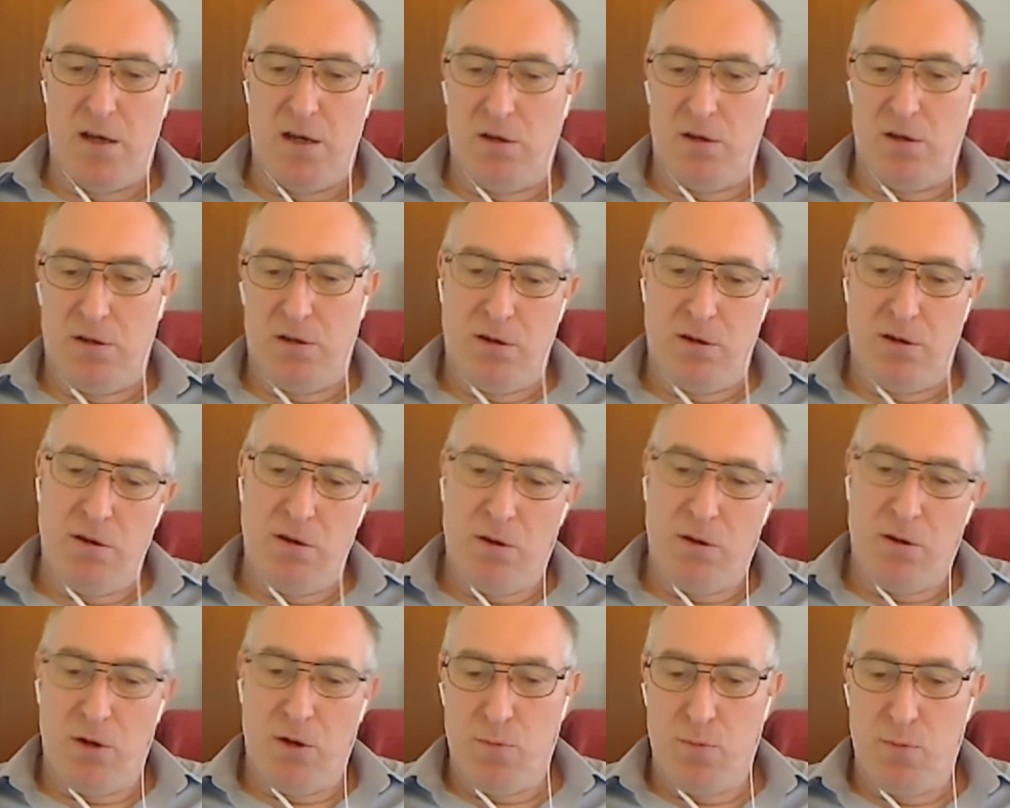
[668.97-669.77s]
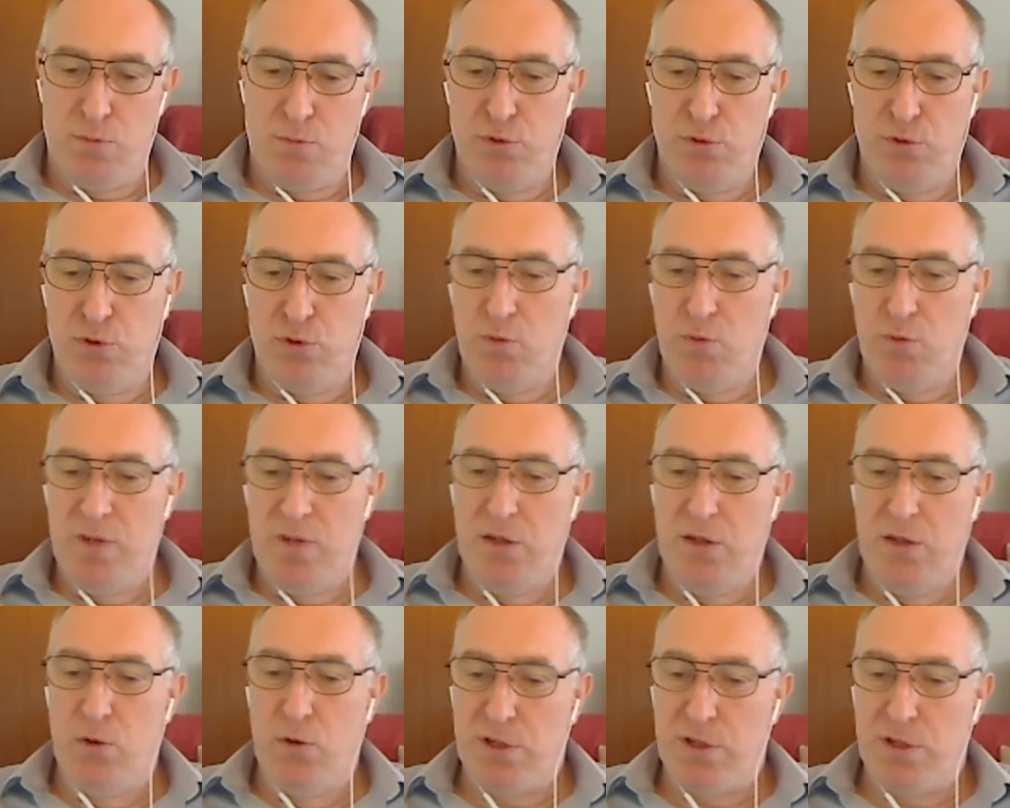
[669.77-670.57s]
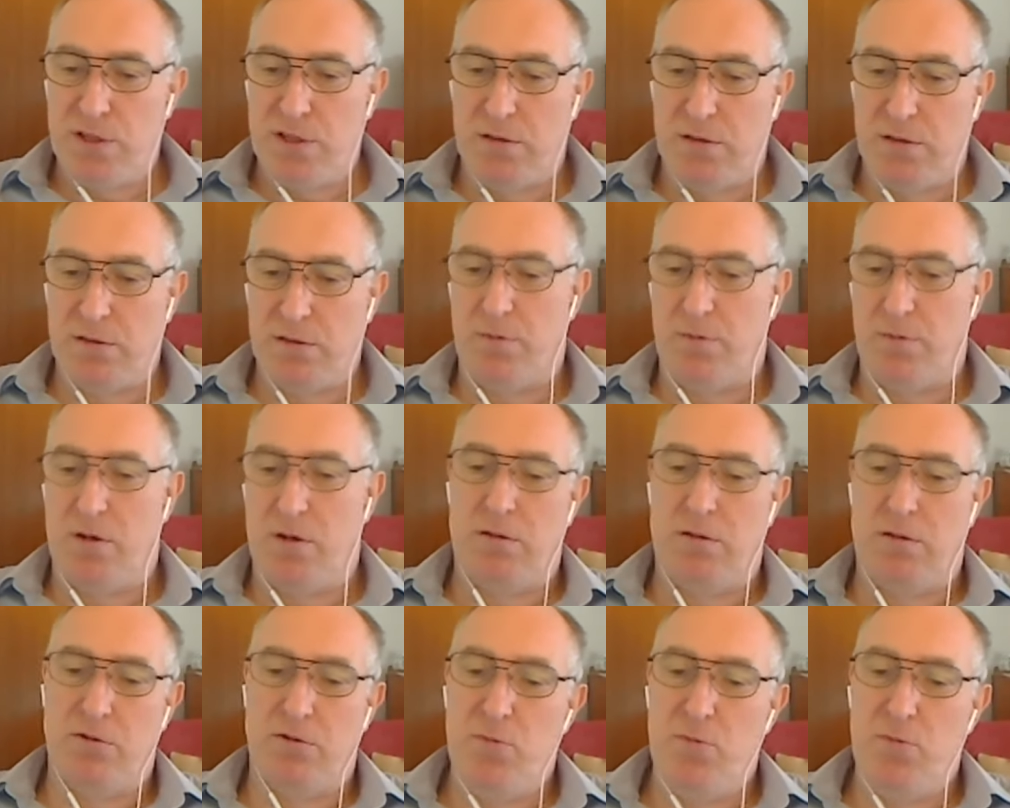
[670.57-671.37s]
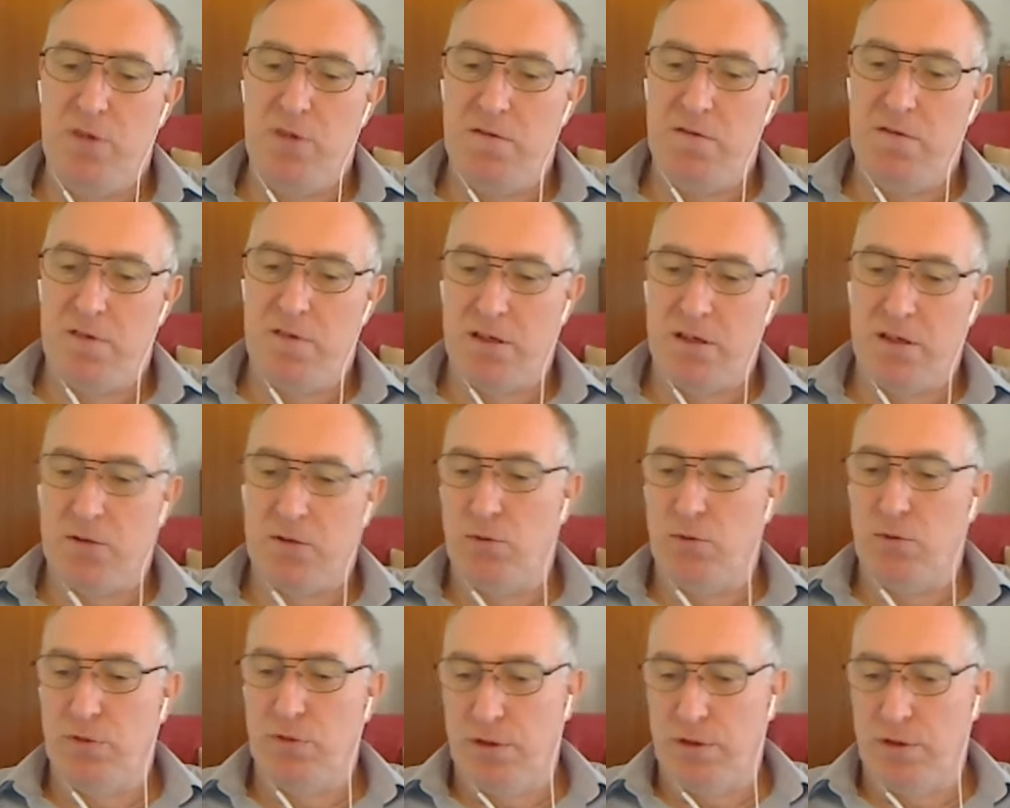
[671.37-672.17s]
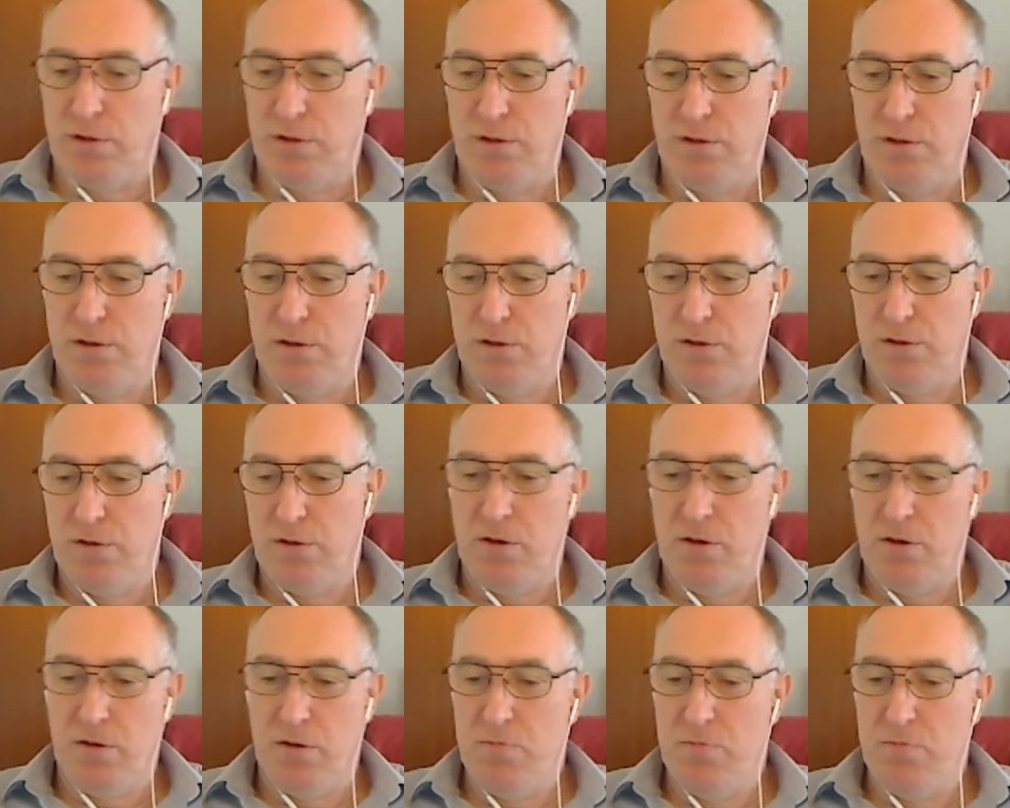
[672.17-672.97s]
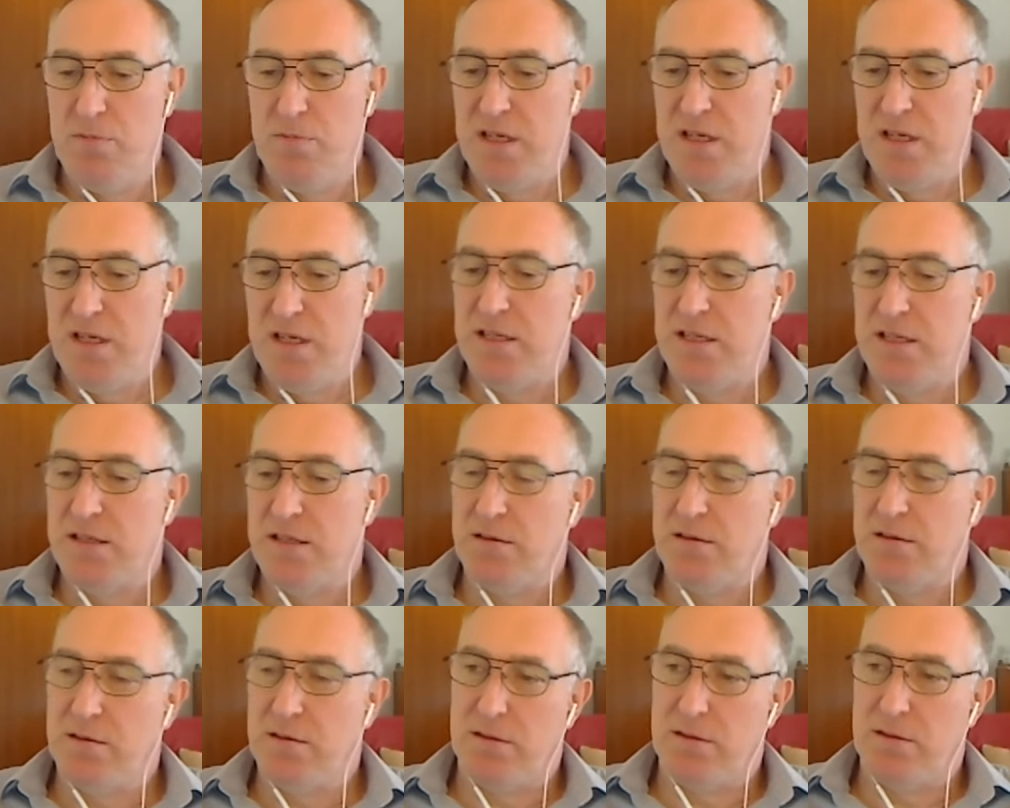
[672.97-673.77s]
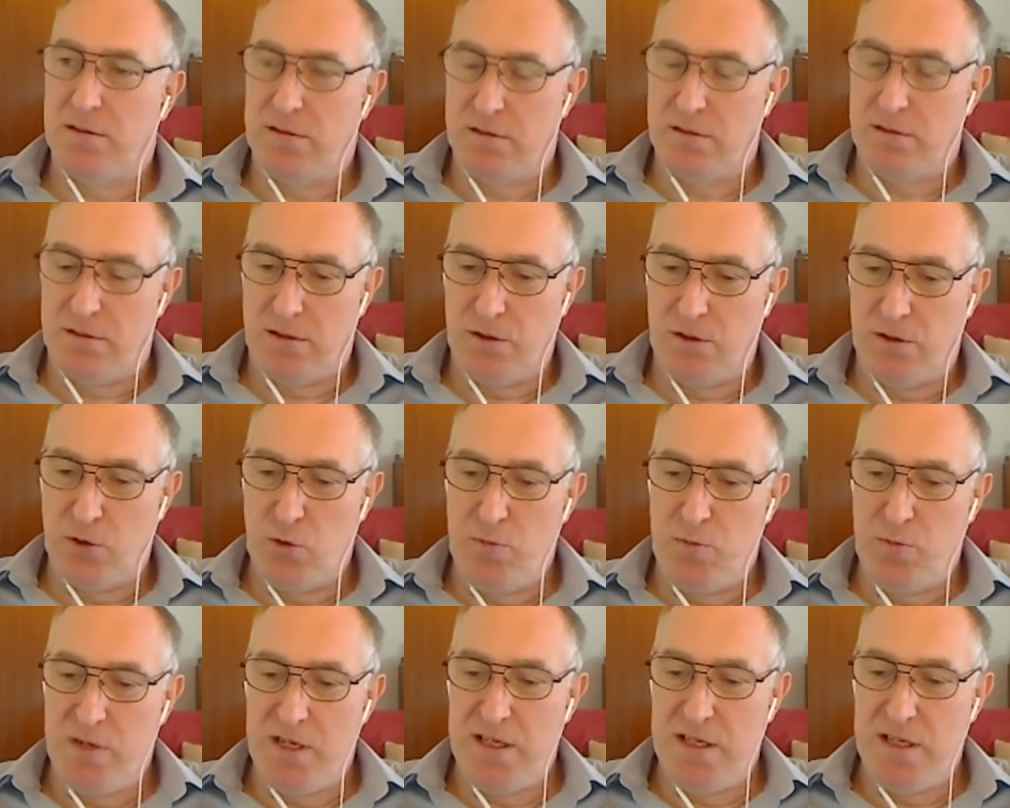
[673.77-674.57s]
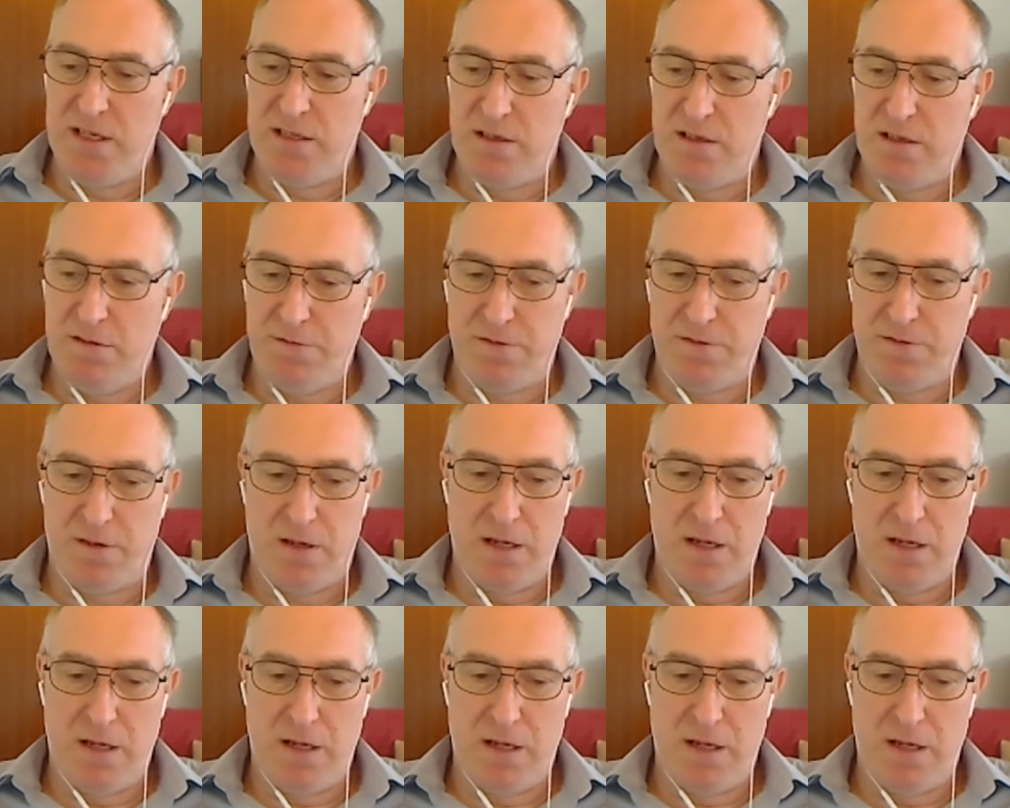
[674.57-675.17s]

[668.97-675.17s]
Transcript: Euh, plus de 2200 en 2020 contre 1600 euh, en, 2019,